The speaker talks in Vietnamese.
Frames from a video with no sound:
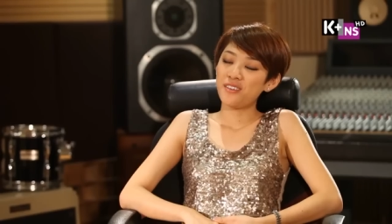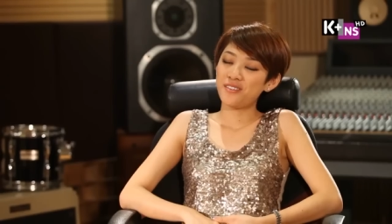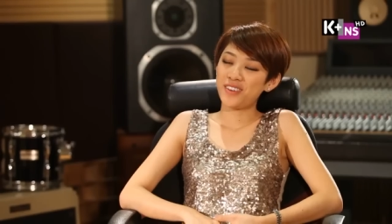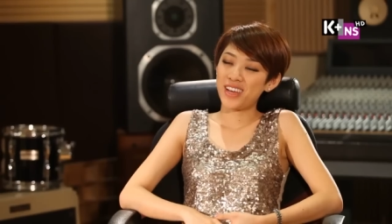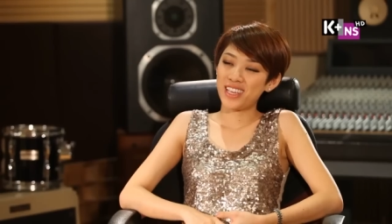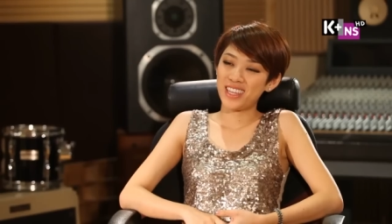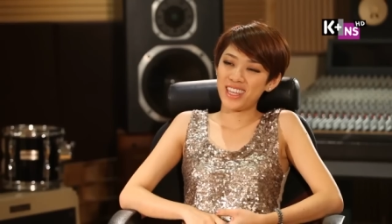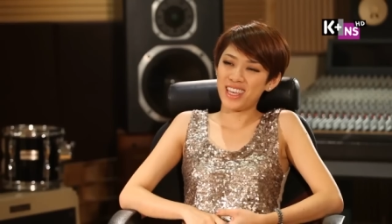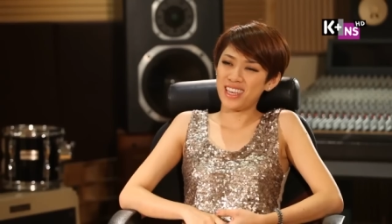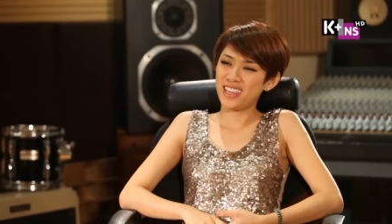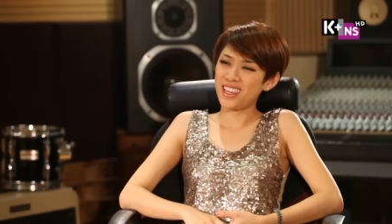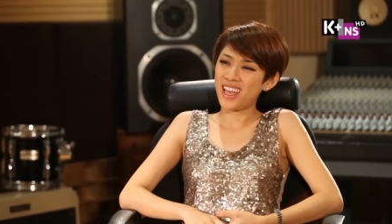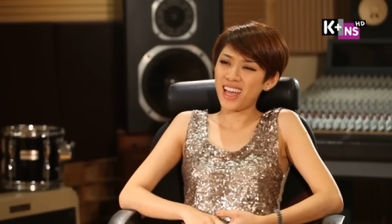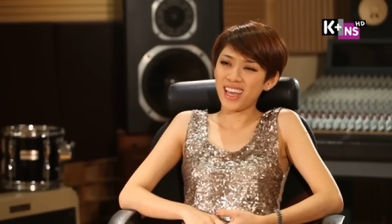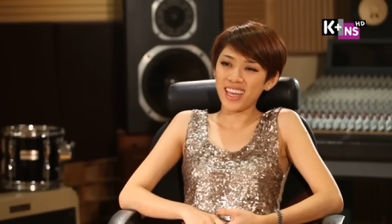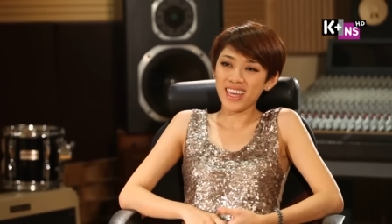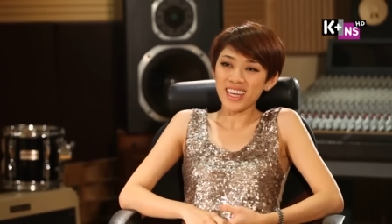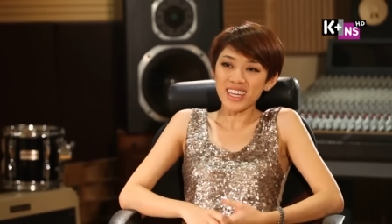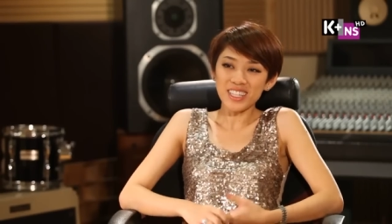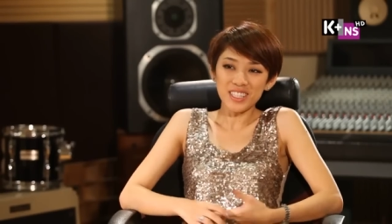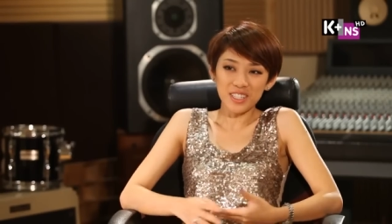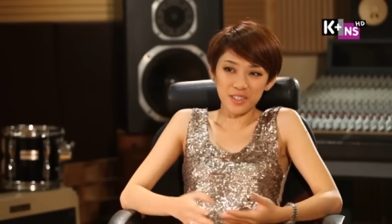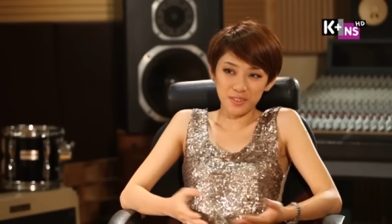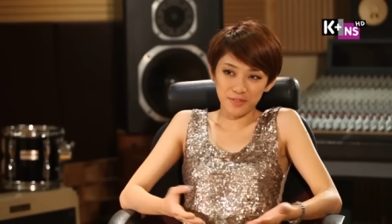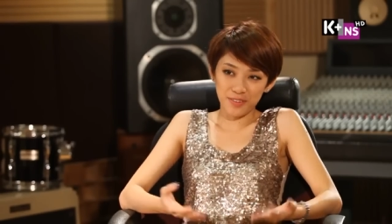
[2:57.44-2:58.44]
và chị thấy
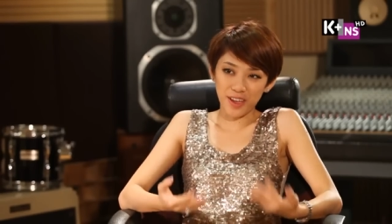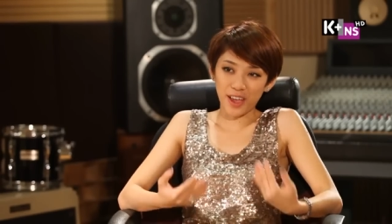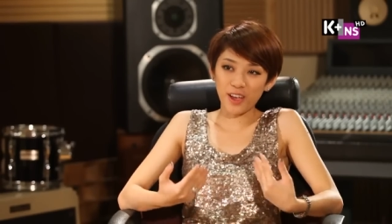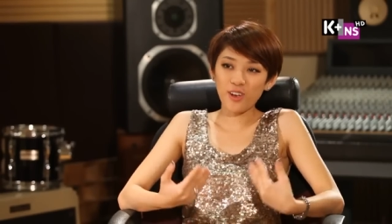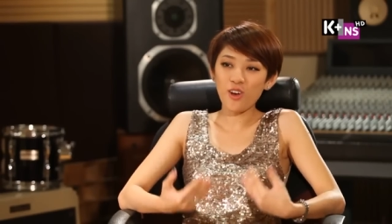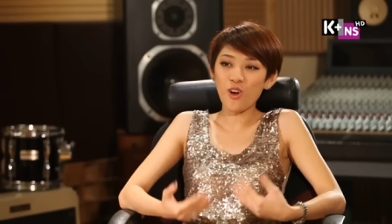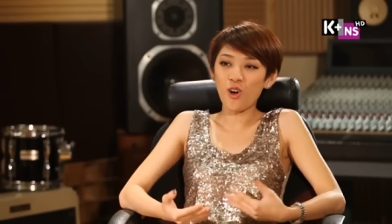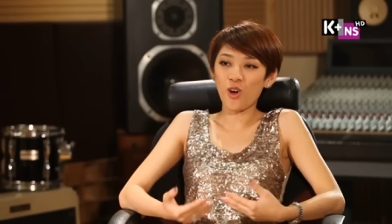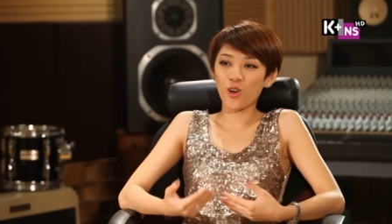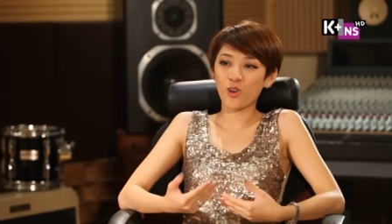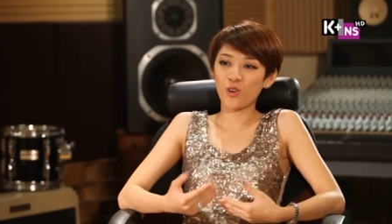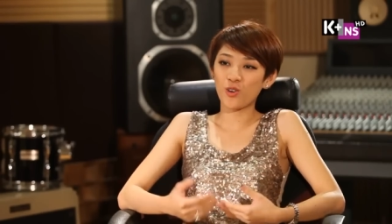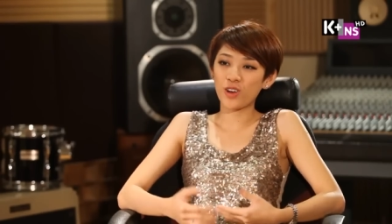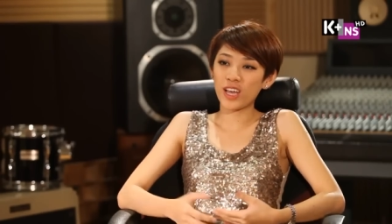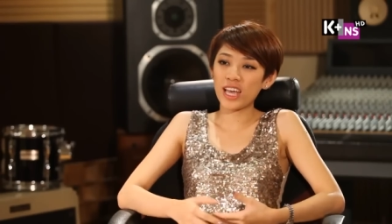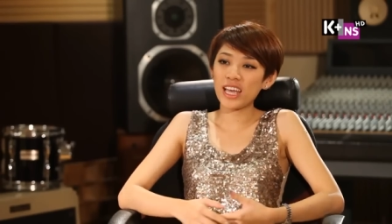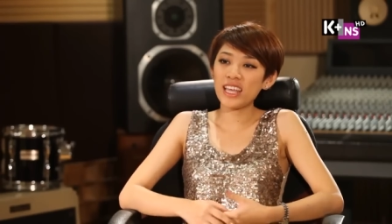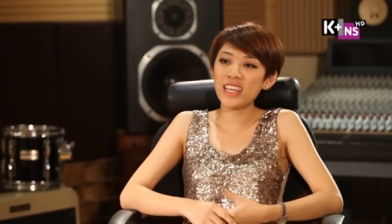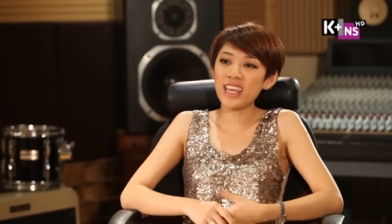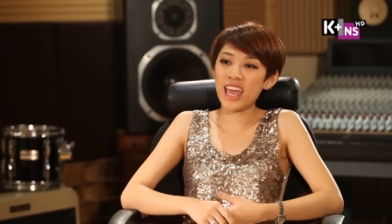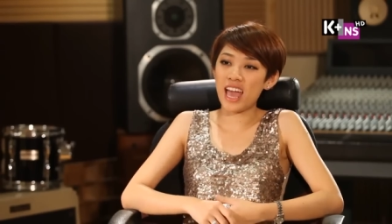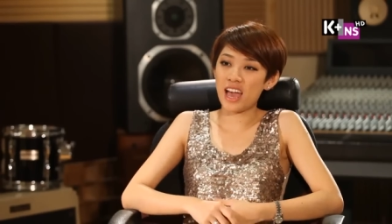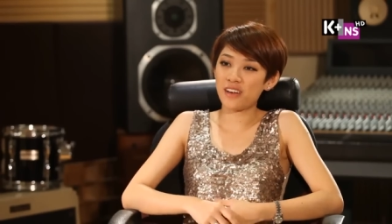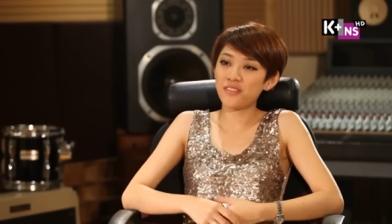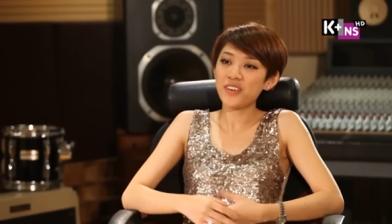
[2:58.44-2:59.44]
cái sự phản hồi của
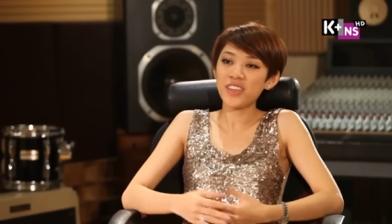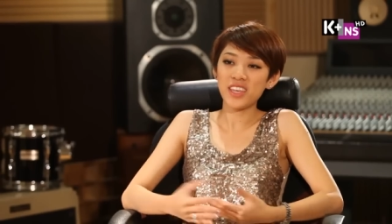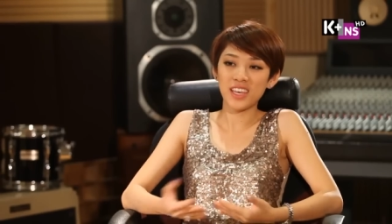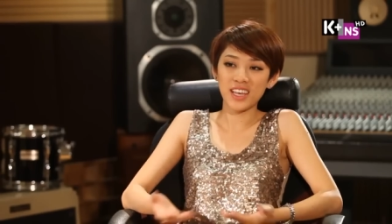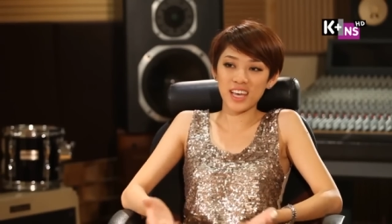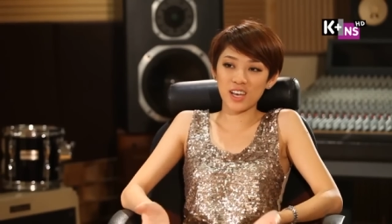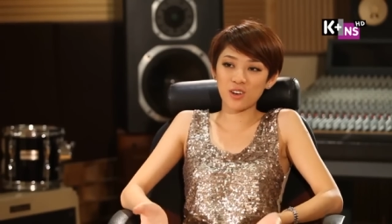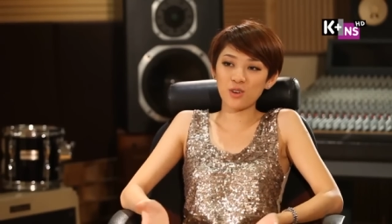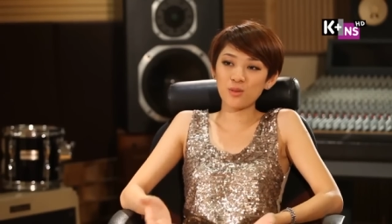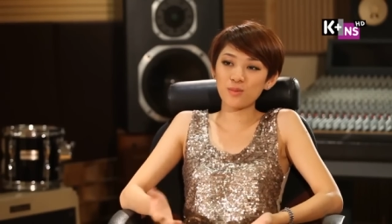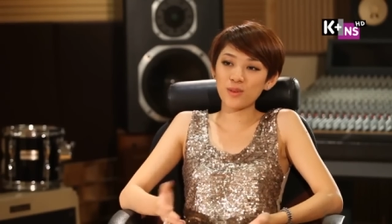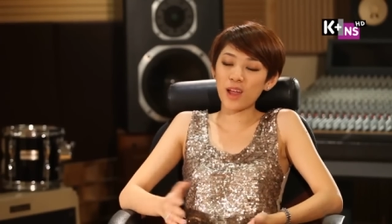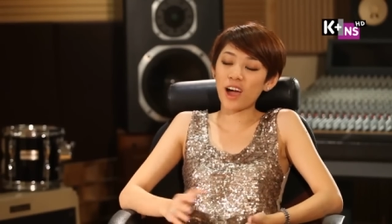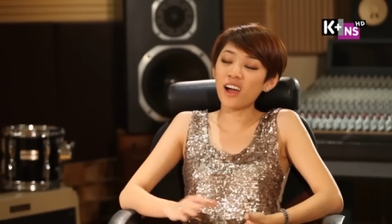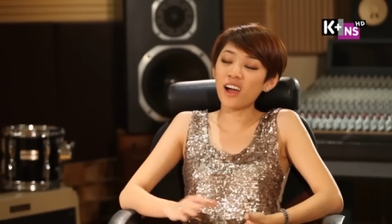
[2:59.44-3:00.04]
khán giả với những ca khúc